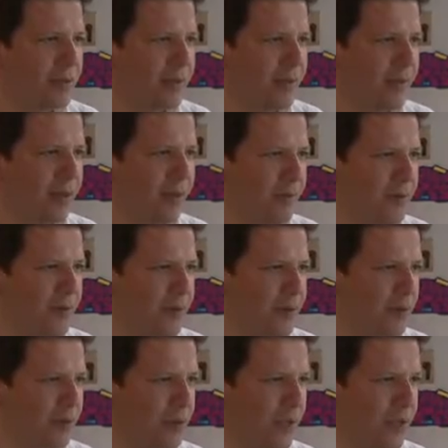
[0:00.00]
hiper basit
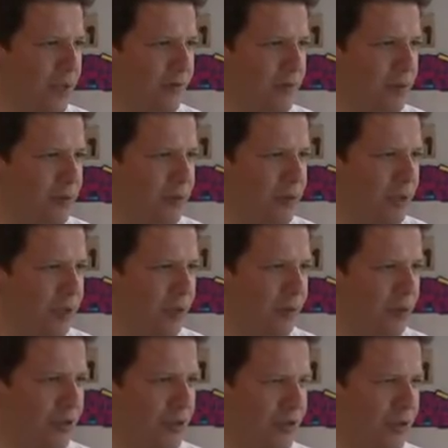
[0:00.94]
oyunlar yapmak üzerine
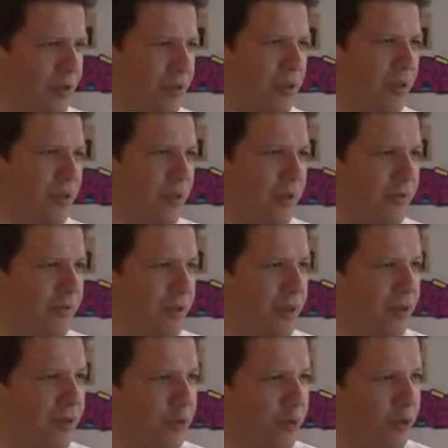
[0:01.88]
yola çıktık.
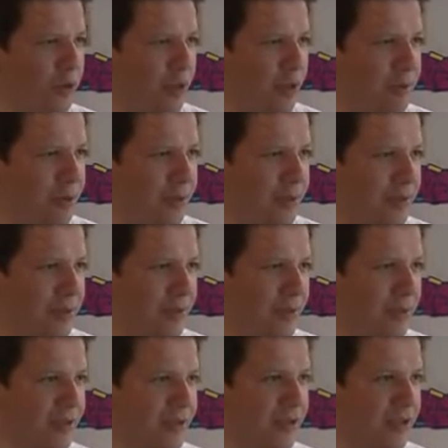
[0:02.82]
Fakat son dönemde baktık
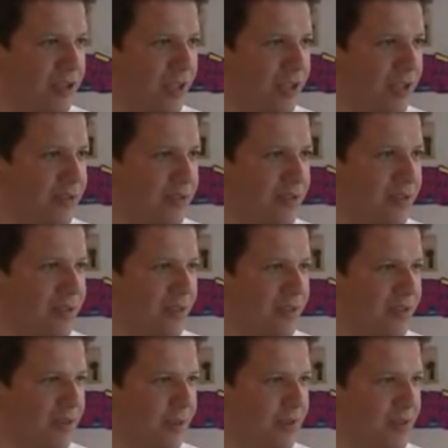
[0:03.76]
ki dijitalleşmenin hız
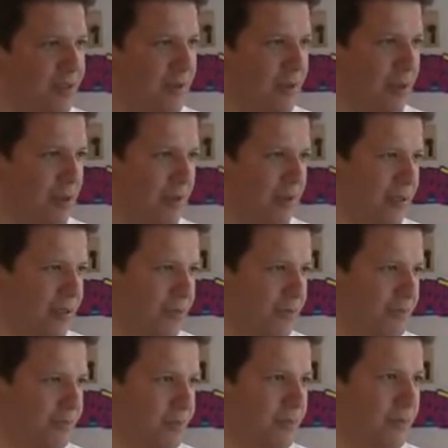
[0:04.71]
kazanmasıyla beraber
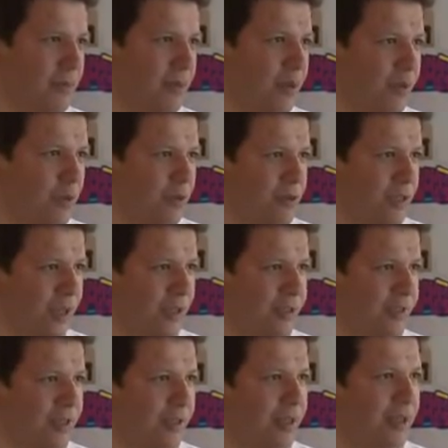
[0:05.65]

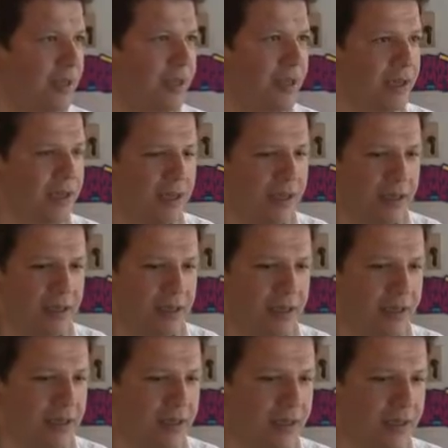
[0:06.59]
özellikle
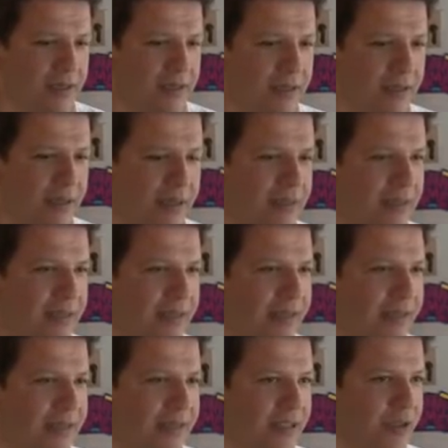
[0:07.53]
e,
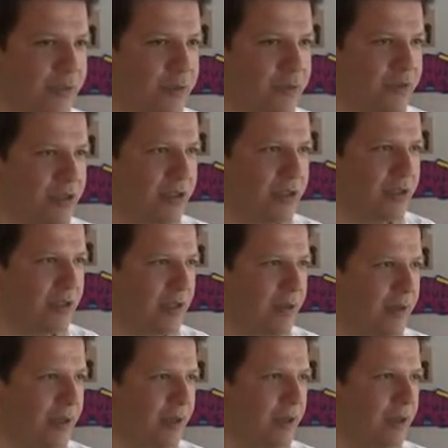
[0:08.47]
dizi
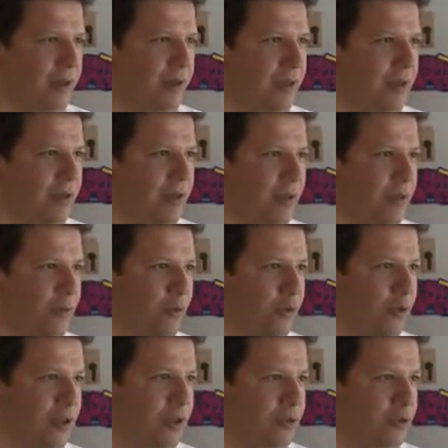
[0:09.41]
yapımcılığında ve e,
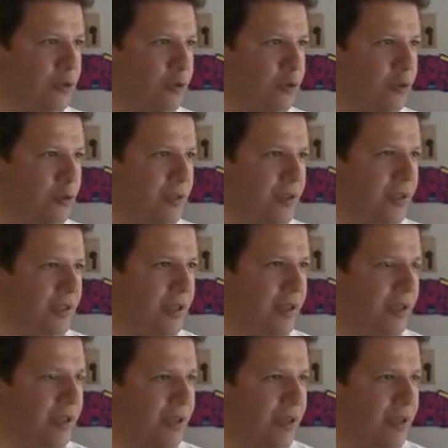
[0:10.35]
oyun endüstrisinde